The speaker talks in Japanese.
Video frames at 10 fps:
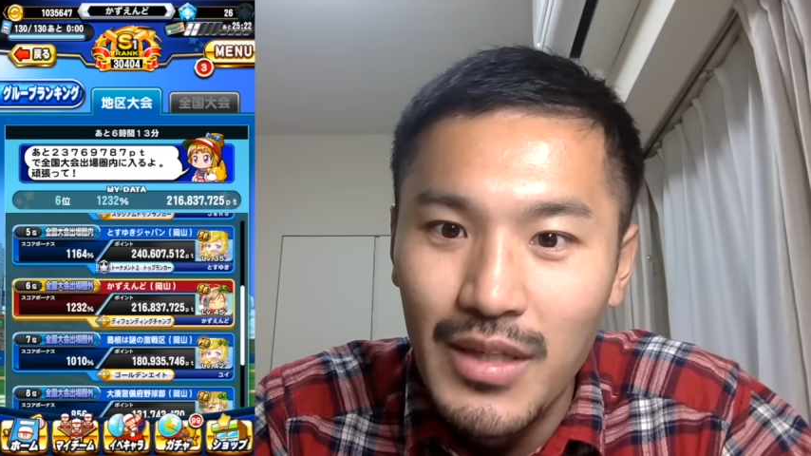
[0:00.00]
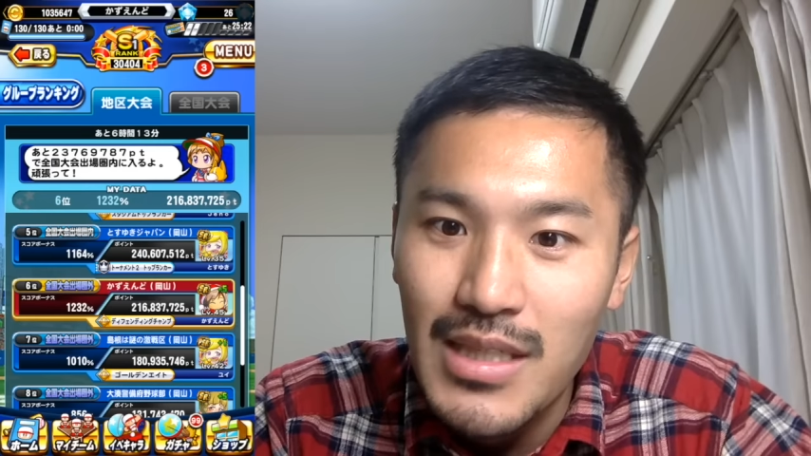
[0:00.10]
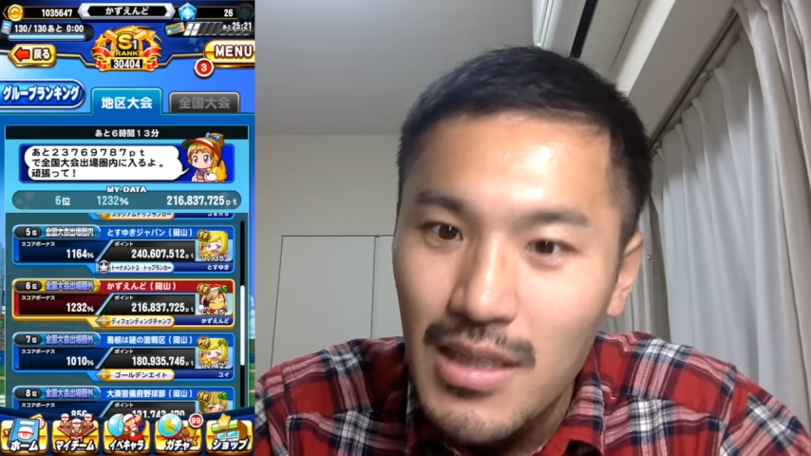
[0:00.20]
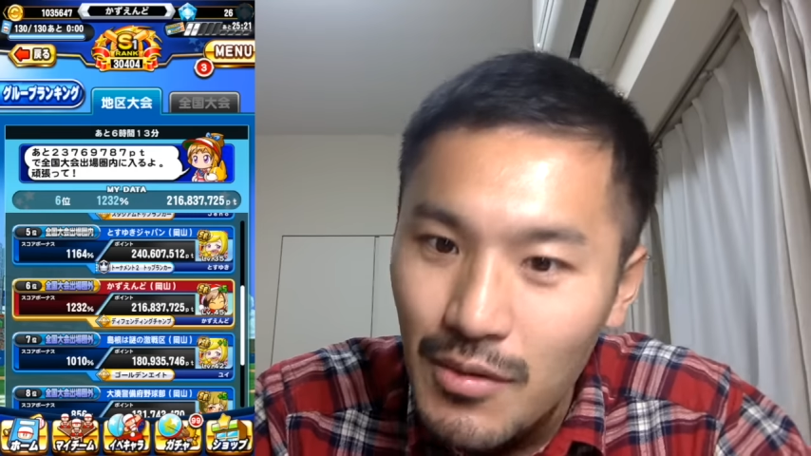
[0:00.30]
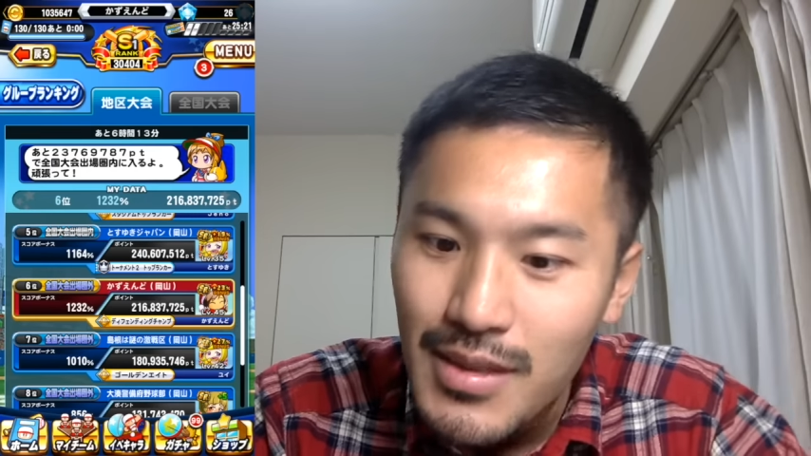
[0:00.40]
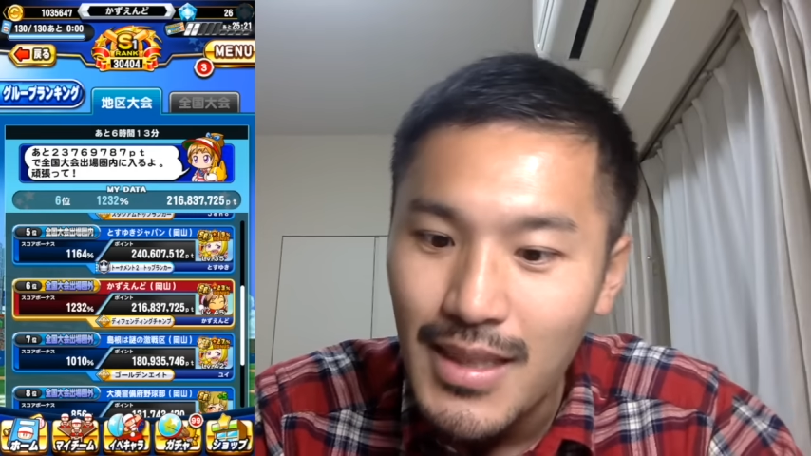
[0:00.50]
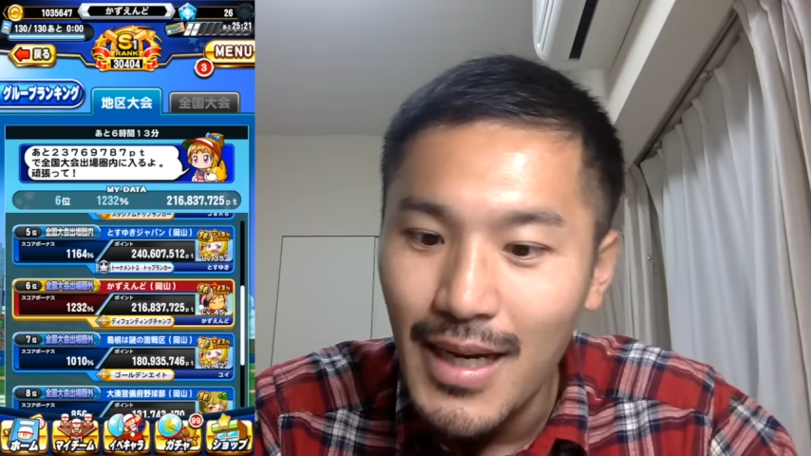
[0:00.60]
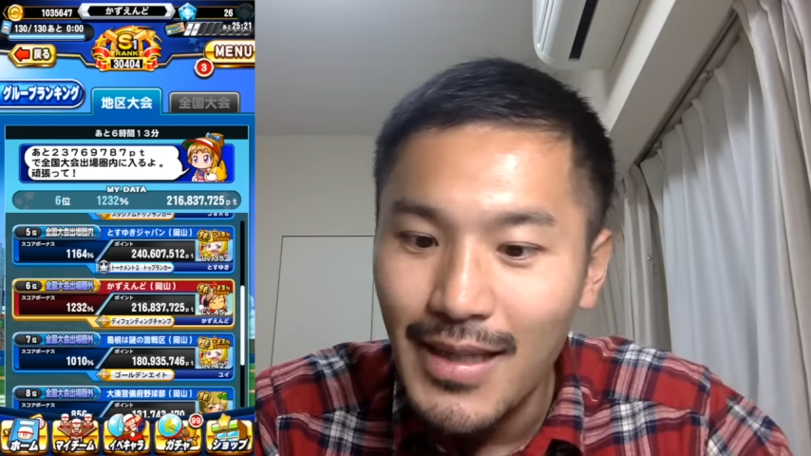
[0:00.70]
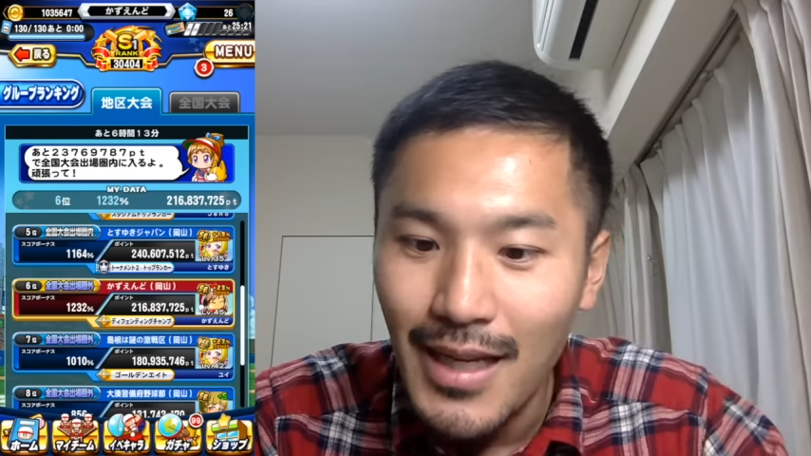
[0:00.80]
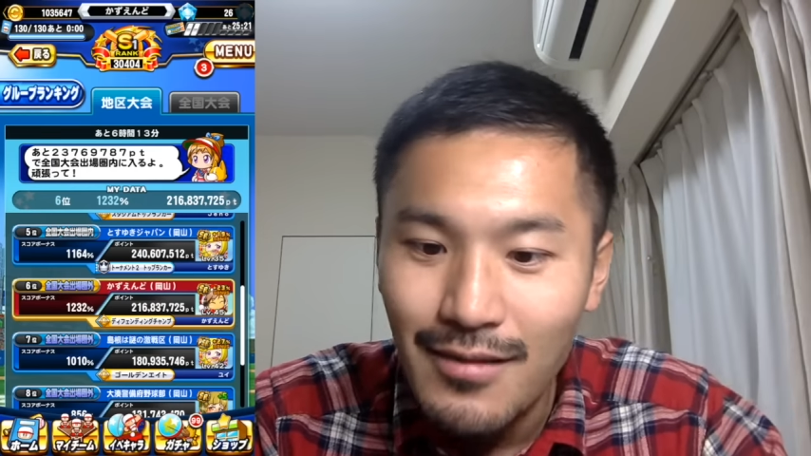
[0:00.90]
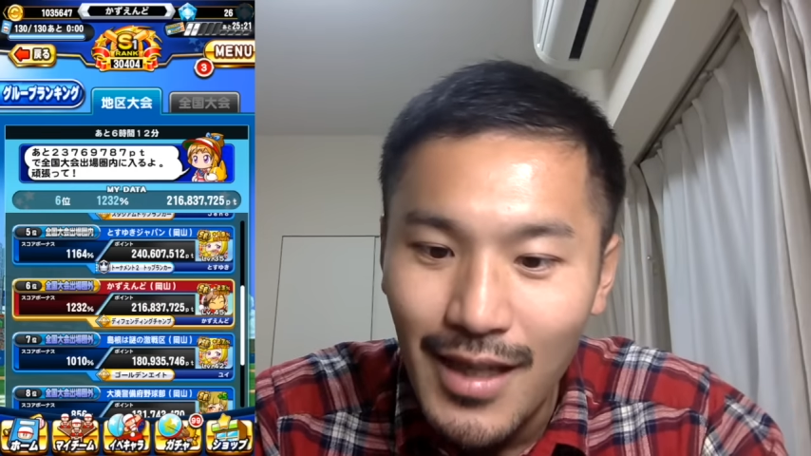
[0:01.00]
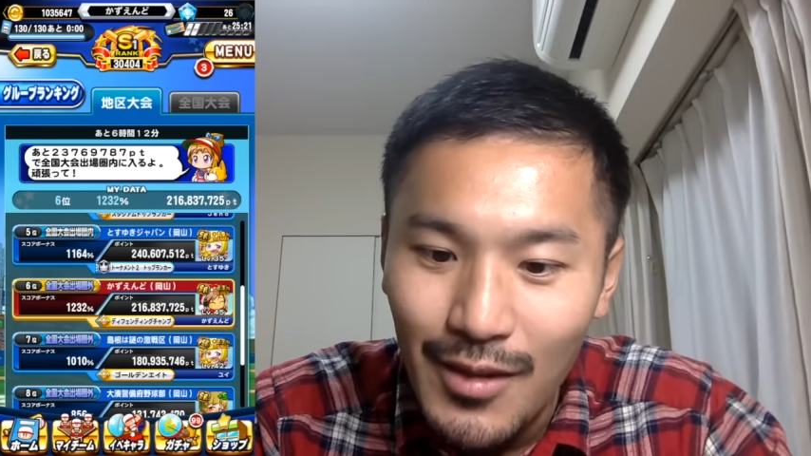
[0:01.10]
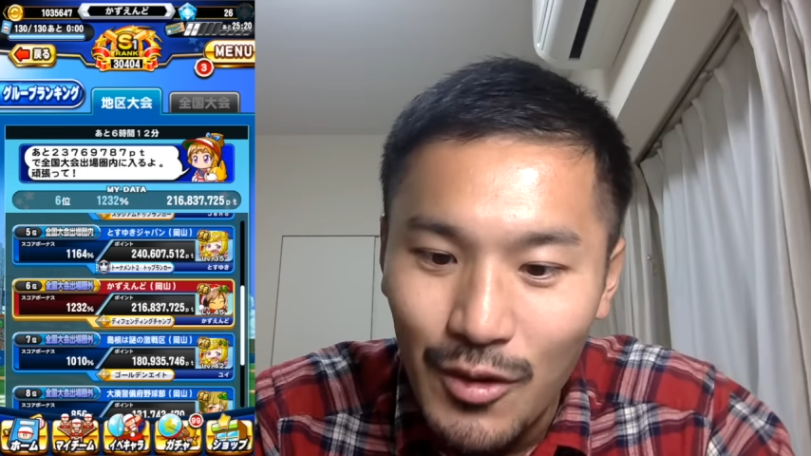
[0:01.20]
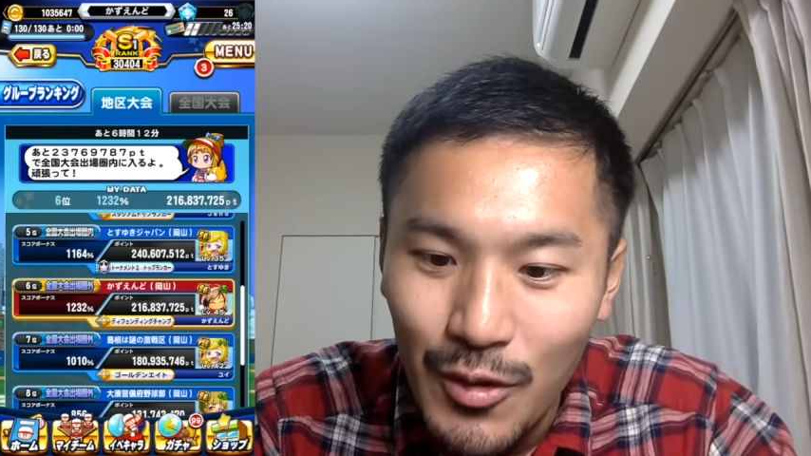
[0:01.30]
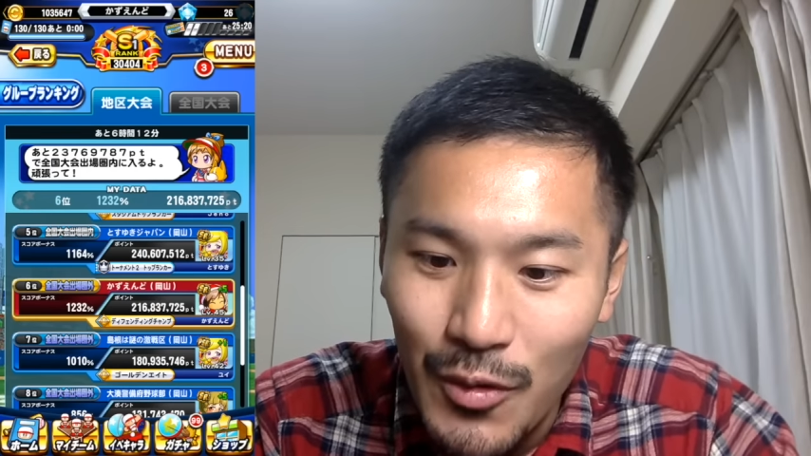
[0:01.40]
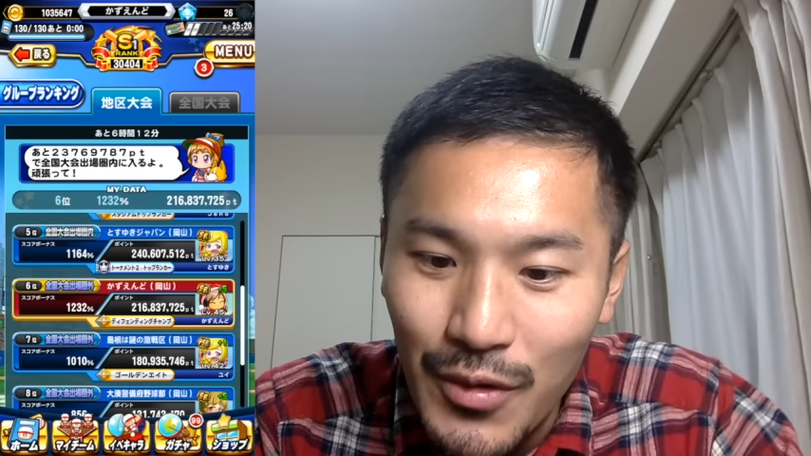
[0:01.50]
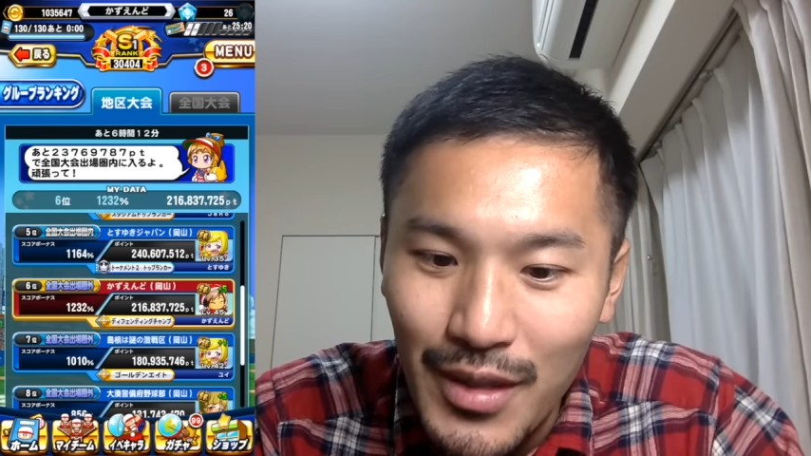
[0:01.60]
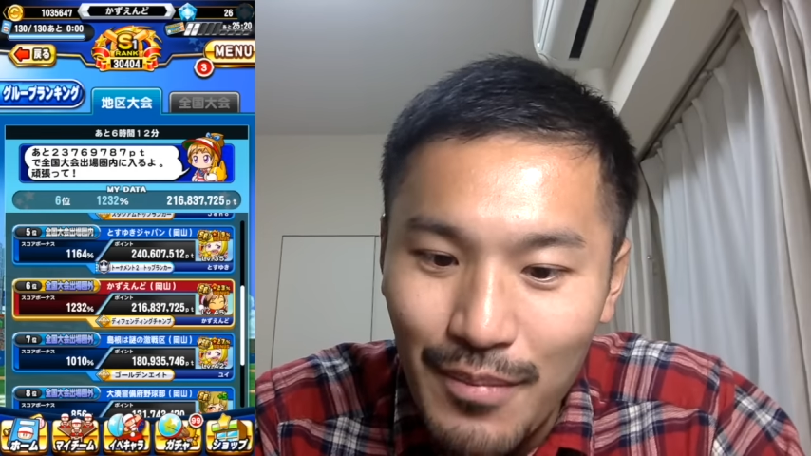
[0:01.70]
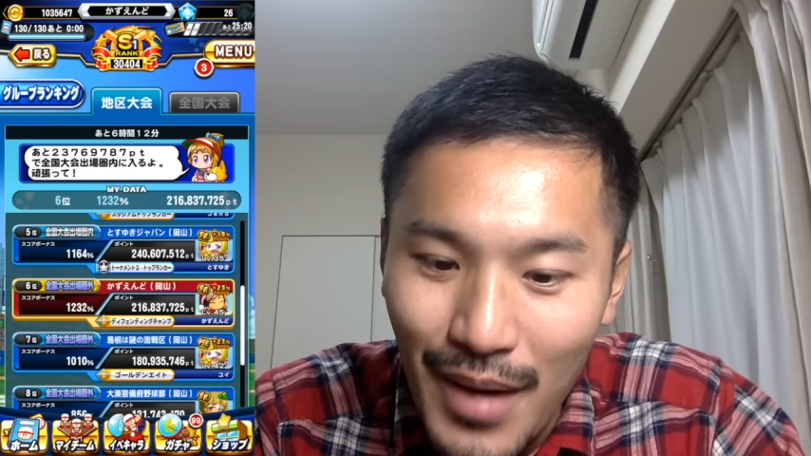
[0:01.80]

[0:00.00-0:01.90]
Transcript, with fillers: 石を使いたくないというところで、